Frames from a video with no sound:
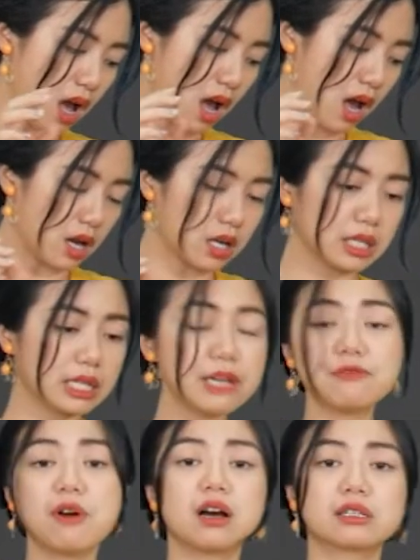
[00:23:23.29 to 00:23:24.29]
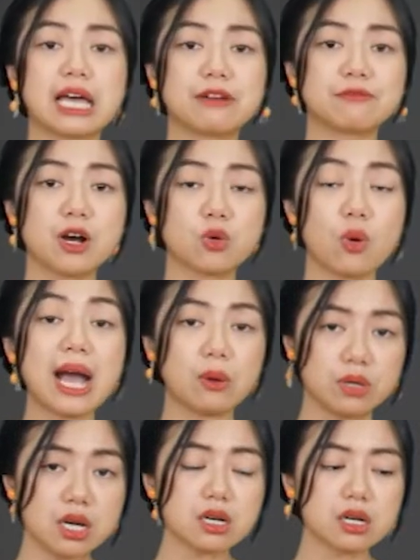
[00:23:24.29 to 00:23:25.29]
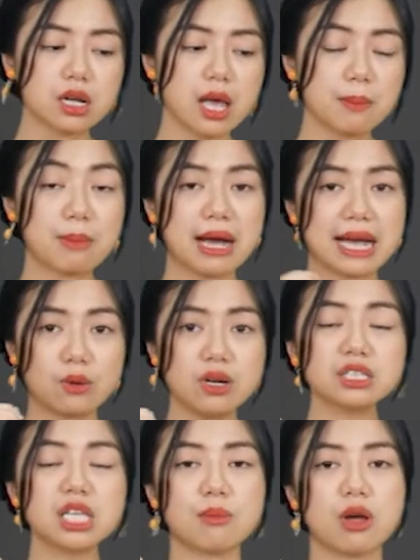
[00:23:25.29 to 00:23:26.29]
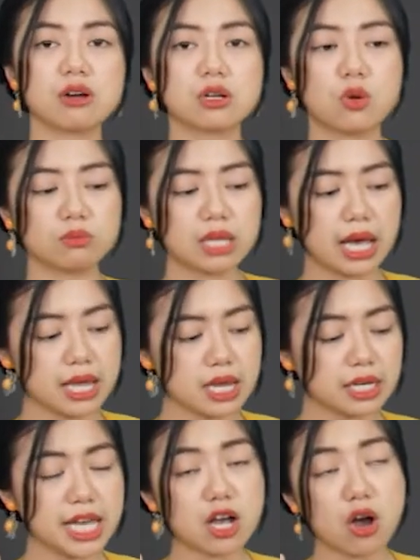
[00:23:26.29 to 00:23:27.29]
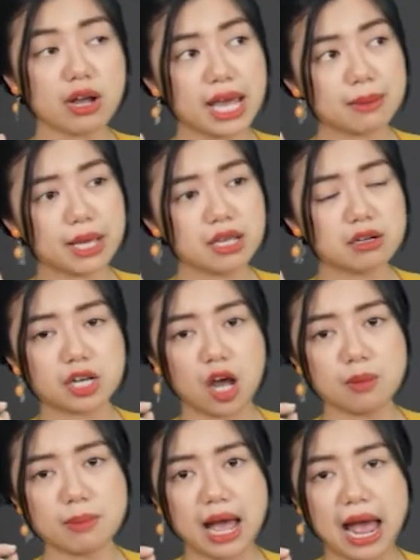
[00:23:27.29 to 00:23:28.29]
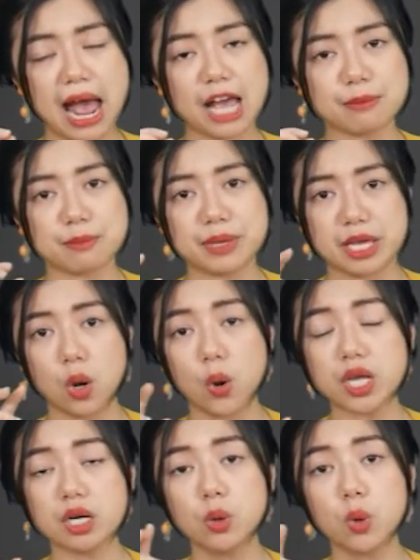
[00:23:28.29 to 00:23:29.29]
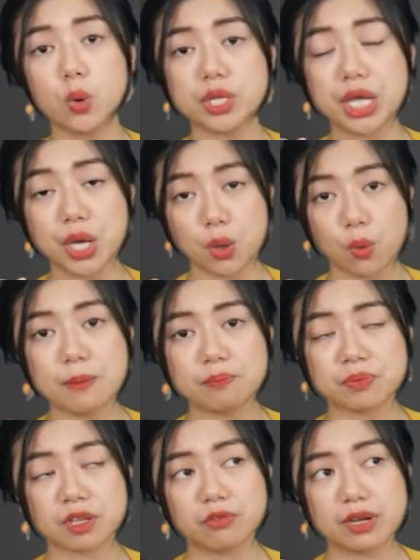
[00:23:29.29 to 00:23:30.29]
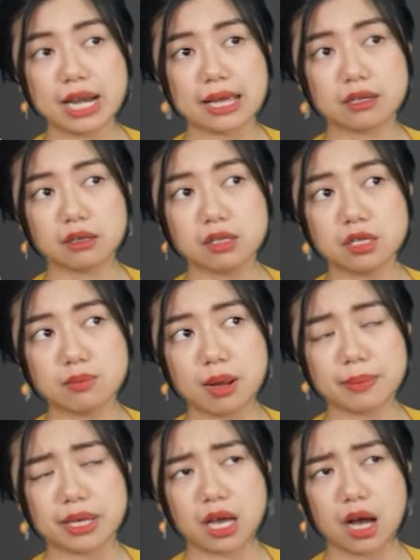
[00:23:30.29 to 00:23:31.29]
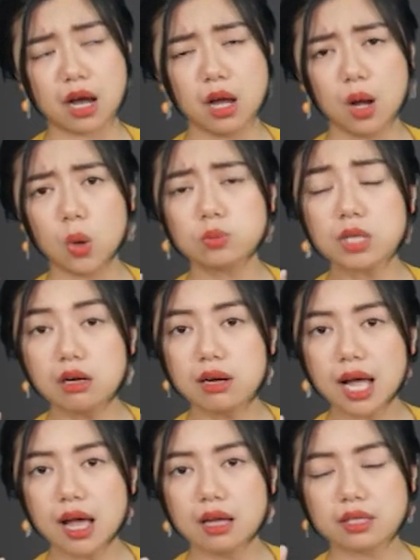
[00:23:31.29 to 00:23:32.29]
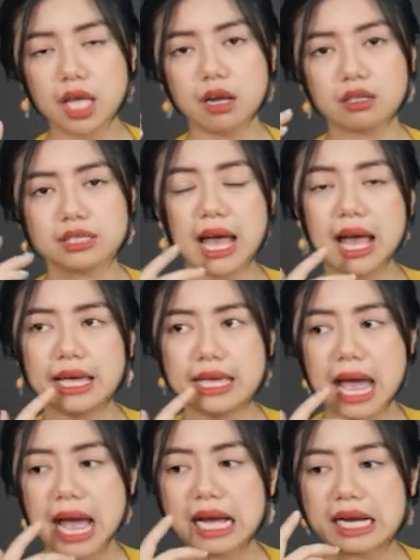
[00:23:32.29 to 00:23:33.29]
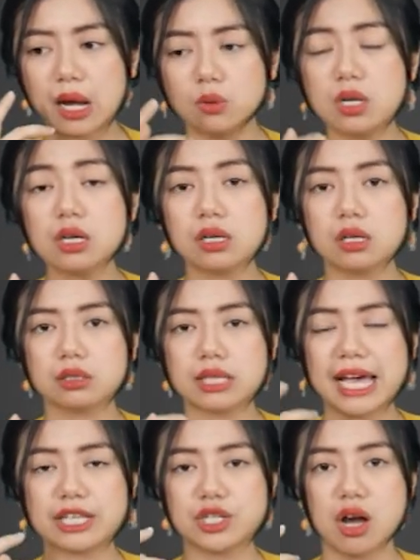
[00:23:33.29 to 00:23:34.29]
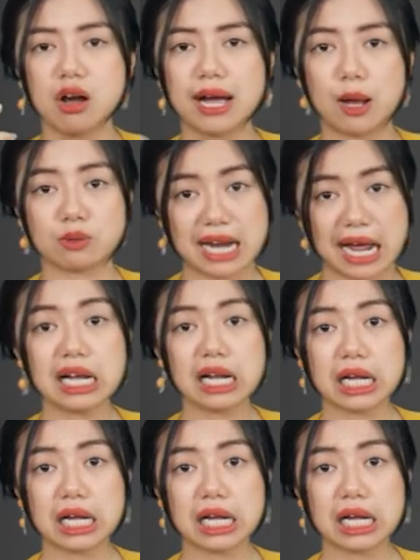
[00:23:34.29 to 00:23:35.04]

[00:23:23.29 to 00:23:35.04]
uh, cái phần thành phần của gạo lứt mà gạo lứt thì mọi người cũng thấy ly có nghe mấy người nói mà ai mà bị khối u nhiều á với lại những người mà bị uh, ung thư á, thì người ta hay ăn gạo lứt thay cho gạo trắng